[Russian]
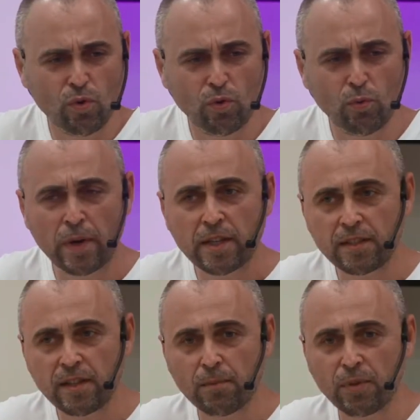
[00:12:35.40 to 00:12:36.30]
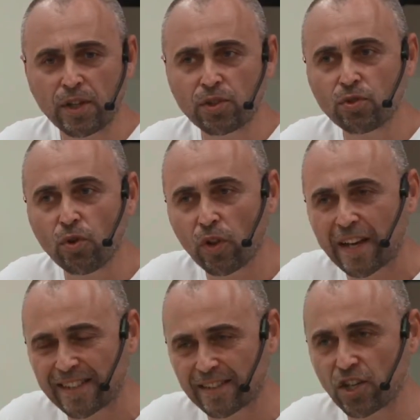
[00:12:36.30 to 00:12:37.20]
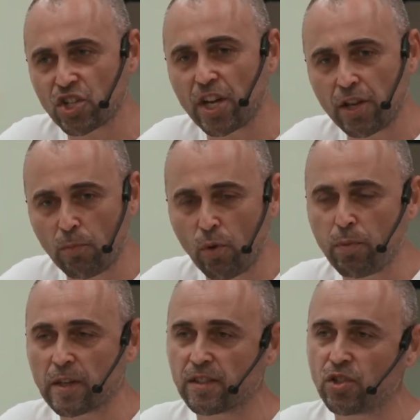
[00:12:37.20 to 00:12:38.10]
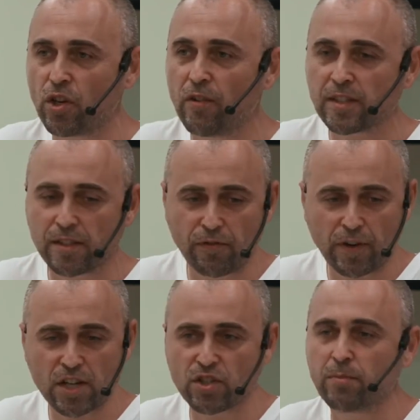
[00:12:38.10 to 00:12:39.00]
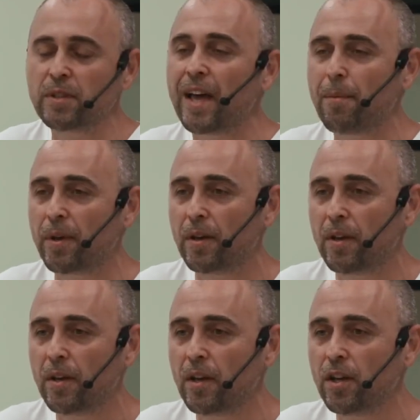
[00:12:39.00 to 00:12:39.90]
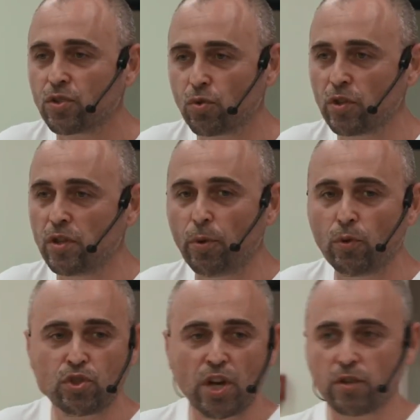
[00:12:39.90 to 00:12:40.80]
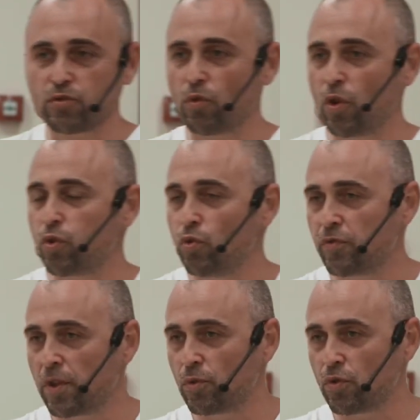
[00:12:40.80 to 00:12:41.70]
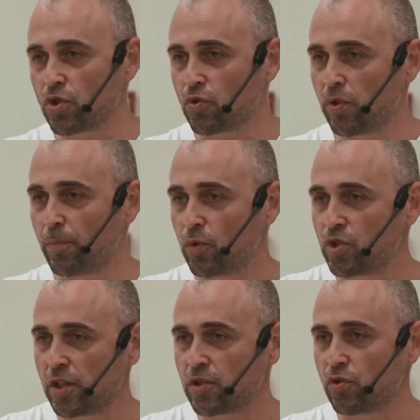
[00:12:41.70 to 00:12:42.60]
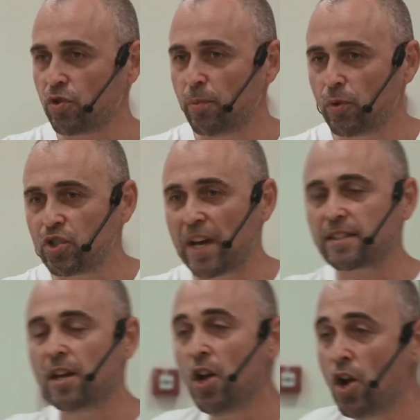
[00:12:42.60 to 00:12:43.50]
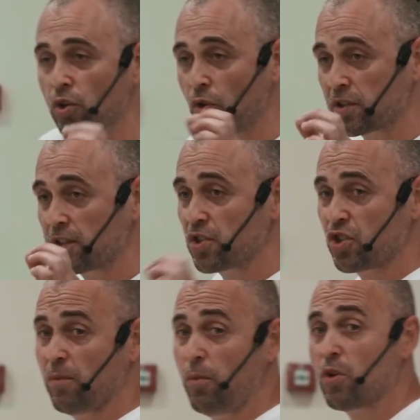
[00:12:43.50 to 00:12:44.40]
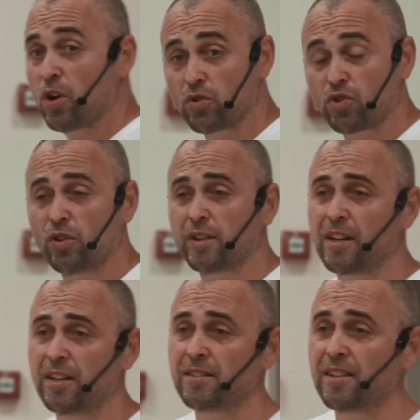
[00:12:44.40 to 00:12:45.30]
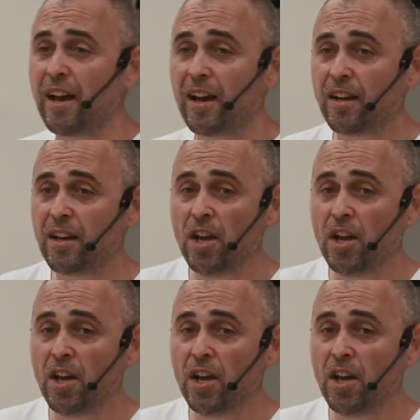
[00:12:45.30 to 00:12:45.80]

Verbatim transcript: У Моисея было долгое сражение, он мог разочароваться в каждом этапе. Что-то не получается, у колдунов нам тоже что-то получается, что-то не получается. Но он слышал Бога, он шел до конца